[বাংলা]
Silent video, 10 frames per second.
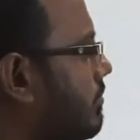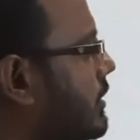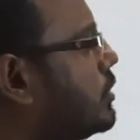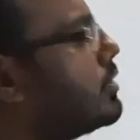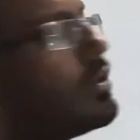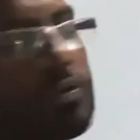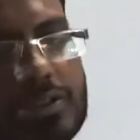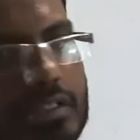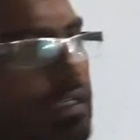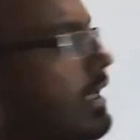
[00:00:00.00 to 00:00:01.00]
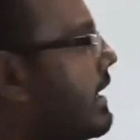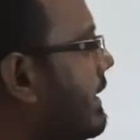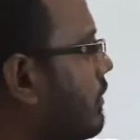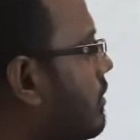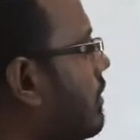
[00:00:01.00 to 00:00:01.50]
বিচ্যুতি ঘটছে
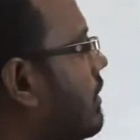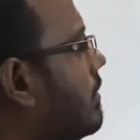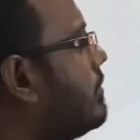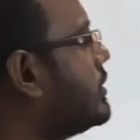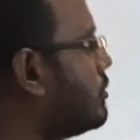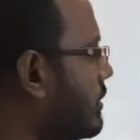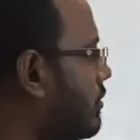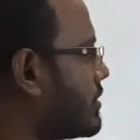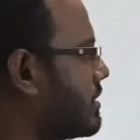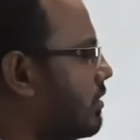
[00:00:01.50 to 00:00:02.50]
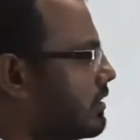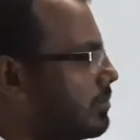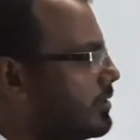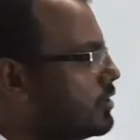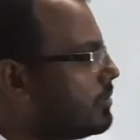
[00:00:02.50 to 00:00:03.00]
আলোর বিচ্যুতি ঘটছে অর্থাৎ
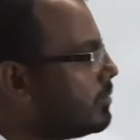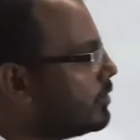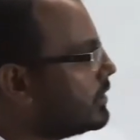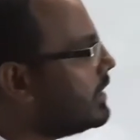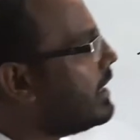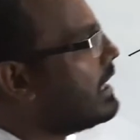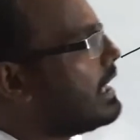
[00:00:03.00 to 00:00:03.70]
পিজমের মধ্যে